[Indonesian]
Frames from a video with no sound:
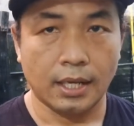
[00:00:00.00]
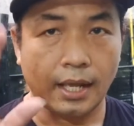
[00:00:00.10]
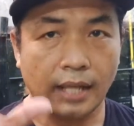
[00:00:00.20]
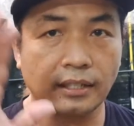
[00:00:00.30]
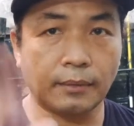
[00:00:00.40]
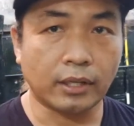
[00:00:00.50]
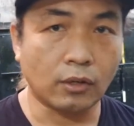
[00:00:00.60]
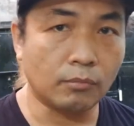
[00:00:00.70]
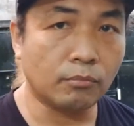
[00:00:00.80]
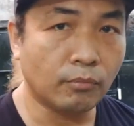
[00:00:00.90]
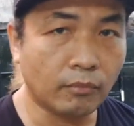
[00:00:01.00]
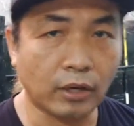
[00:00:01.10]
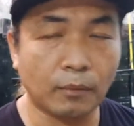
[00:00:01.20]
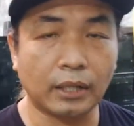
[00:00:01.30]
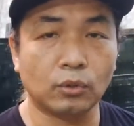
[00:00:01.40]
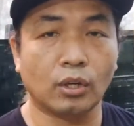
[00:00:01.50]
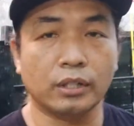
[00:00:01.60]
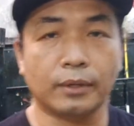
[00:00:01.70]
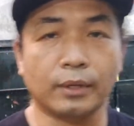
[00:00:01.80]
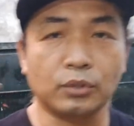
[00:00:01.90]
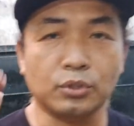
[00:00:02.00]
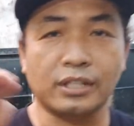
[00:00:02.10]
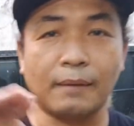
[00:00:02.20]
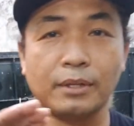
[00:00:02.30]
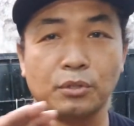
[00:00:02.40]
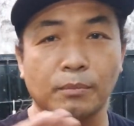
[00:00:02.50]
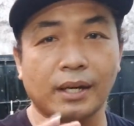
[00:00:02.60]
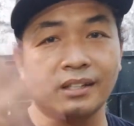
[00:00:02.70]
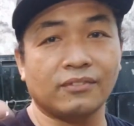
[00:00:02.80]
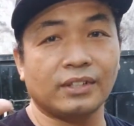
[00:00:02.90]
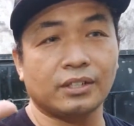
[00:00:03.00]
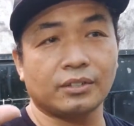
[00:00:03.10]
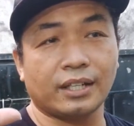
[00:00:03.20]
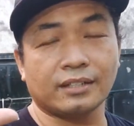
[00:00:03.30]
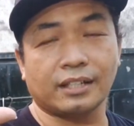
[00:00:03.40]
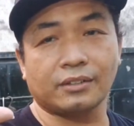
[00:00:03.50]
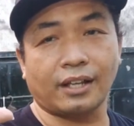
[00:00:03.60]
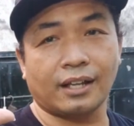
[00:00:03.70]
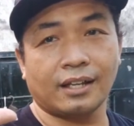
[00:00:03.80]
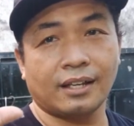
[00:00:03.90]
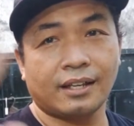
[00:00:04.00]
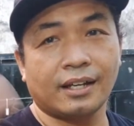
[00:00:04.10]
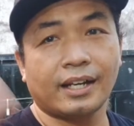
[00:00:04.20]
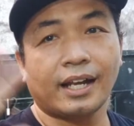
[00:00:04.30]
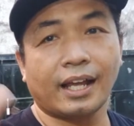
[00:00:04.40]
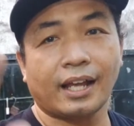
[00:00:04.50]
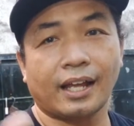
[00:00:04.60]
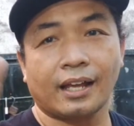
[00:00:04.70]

Assalamualaikum warahmatullahi wabarakatuh sampai jumpa di video saya selanjutnya dadah